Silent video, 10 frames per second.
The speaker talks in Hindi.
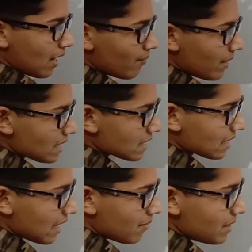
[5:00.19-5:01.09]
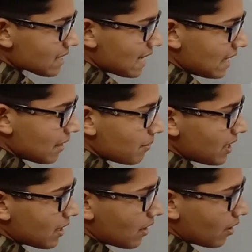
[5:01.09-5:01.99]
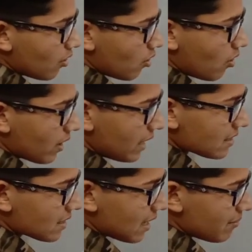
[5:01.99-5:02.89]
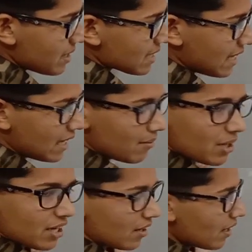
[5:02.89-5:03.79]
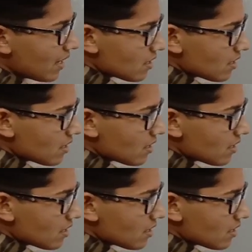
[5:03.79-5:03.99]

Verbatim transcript: अब इसका भी सेंटीमीटर और इसका भी सेंटीमीटर